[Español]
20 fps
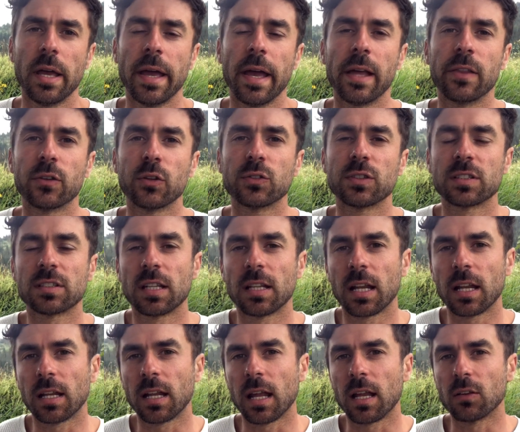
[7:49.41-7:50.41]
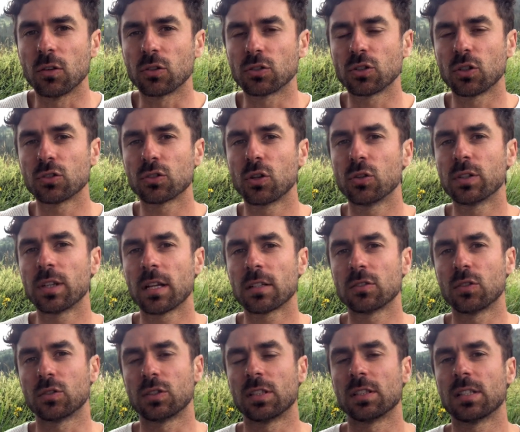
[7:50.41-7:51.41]
Entonces, en, los dos
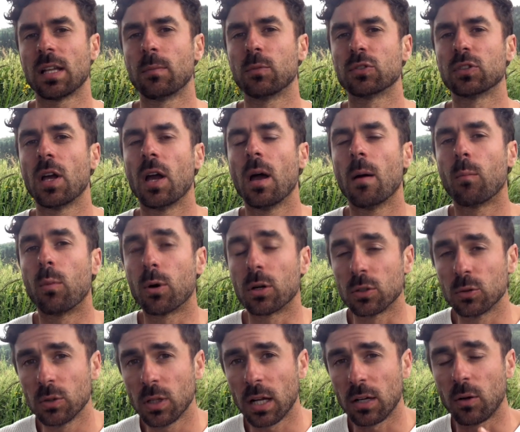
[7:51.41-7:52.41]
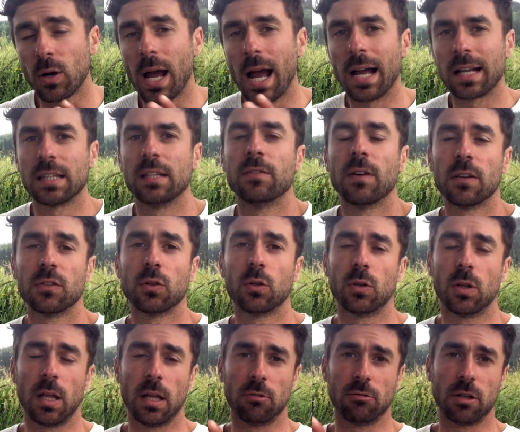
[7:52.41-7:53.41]
contextos estamos, por un lado,
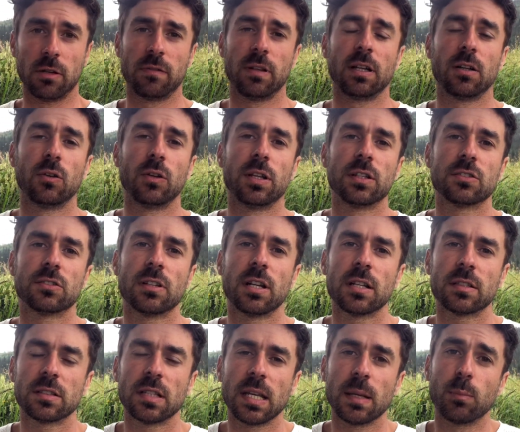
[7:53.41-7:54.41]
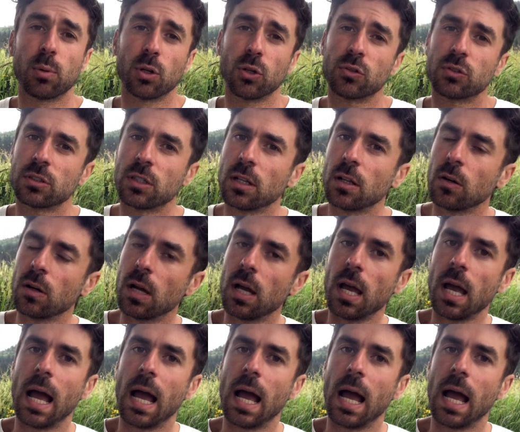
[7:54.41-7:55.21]
activando el reflejo de estrés y por otro lado,